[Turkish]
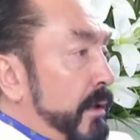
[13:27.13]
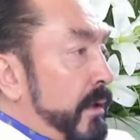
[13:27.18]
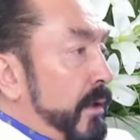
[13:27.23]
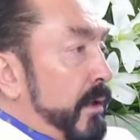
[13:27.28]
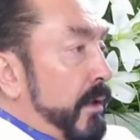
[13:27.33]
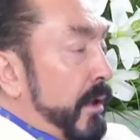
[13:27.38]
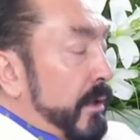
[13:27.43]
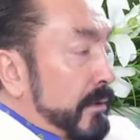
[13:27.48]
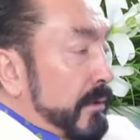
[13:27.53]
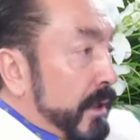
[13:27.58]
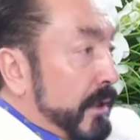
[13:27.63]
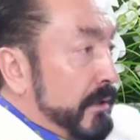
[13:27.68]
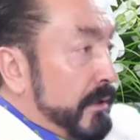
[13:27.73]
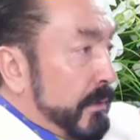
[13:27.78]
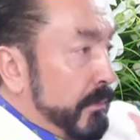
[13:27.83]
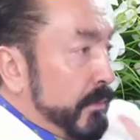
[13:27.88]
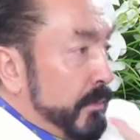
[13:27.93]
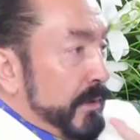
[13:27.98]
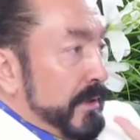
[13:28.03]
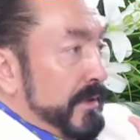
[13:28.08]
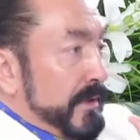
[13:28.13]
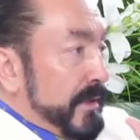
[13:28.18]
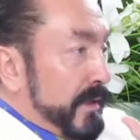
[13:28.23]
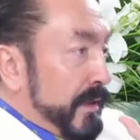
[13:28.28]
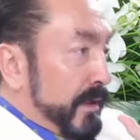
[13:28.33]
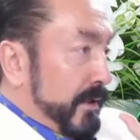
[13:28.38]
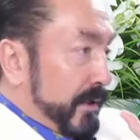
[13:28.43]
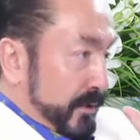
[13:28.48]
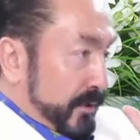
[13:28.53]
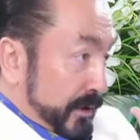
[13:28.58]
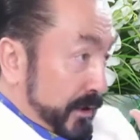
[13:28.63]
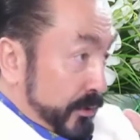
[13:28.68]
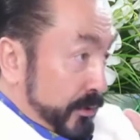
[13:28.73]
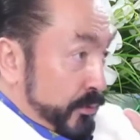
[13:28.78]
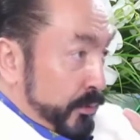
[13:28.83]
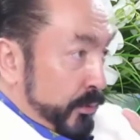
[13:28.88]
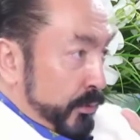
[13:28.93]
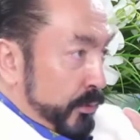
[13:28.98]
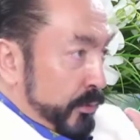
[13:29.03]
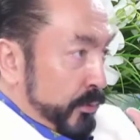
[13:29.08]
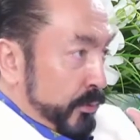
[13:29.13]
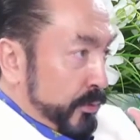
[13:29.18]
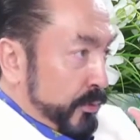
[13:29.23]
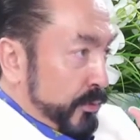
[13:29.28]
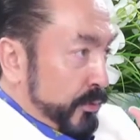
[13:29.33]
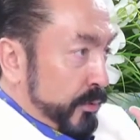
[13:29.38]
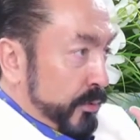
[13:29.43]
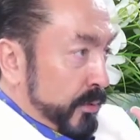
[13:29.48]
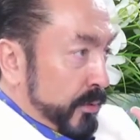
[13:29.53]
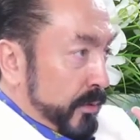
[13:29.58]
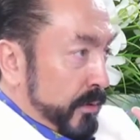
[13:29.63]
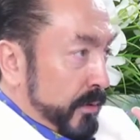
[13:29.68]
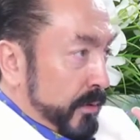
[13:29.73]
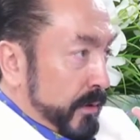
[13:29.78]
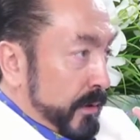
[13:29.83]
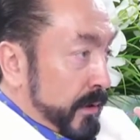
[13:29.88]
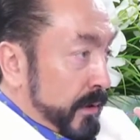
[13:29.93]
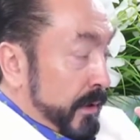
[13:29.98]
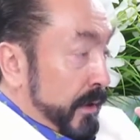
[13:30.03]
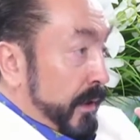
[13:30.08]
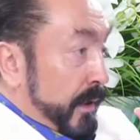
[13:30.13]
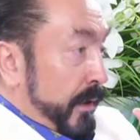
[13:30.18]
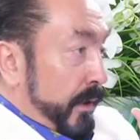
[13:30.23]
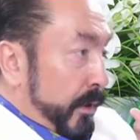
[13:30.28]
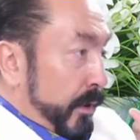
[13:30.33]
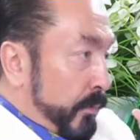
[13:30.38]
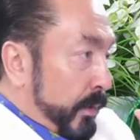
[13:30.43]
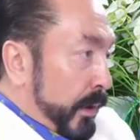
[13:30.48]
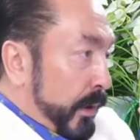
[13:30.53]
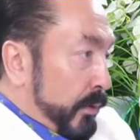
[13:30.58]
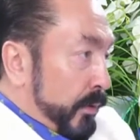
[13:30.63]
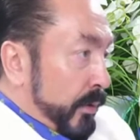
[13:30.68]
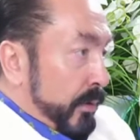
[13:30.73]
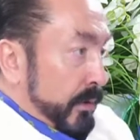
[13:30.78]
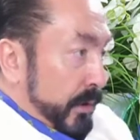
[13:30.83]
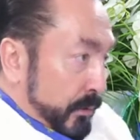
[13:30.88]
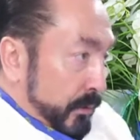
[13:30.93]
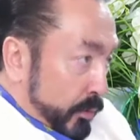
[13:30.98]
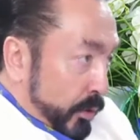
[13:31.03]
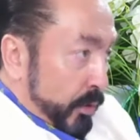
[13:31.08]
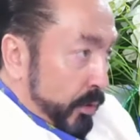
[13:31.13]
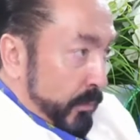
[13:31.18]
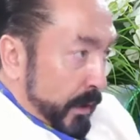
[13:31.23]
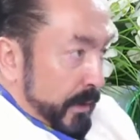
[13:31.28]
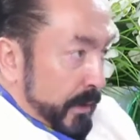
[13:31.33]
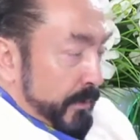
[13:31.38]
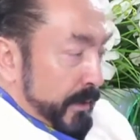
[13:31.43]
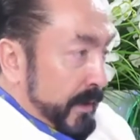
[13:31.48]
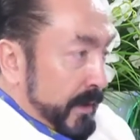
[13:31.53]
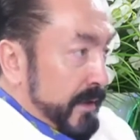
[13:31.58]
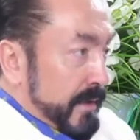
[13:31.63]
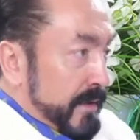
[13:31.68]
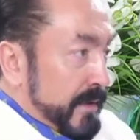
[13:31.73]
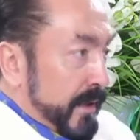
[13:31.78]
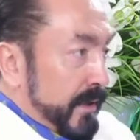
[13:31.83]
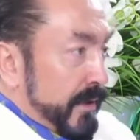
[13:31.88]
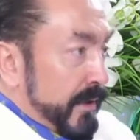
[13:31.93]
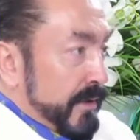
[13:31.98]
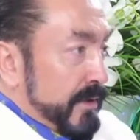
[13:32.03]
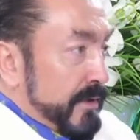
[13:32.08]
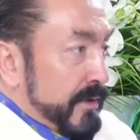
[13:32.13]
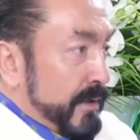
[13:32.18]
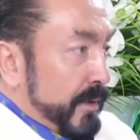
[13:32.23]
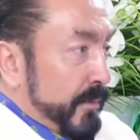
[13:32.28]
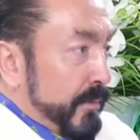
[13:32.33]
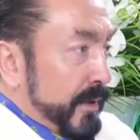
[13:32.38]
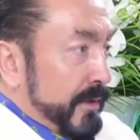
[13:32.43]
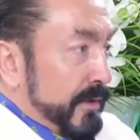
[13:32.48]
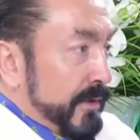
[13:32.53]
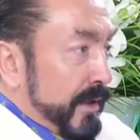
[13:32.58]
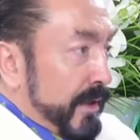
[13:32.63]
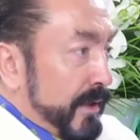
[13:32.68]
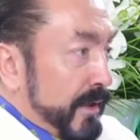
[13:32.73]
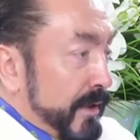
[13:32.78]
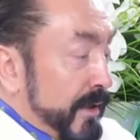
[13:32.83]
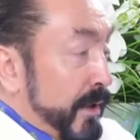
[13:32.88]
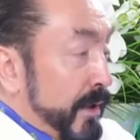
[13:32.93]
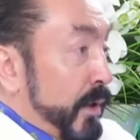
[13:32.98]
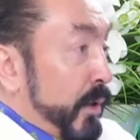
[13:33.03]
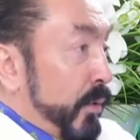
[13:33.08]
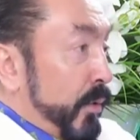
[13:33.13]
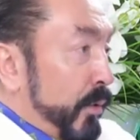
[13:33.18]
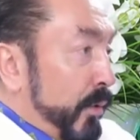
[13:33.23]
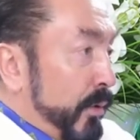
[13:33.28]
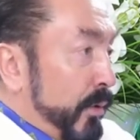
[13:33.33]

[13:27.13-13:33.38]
Allah gibi birisine karşı karşı olduğunu düşünüyor. Bakıyor ki normal bir insan aynı zamanda o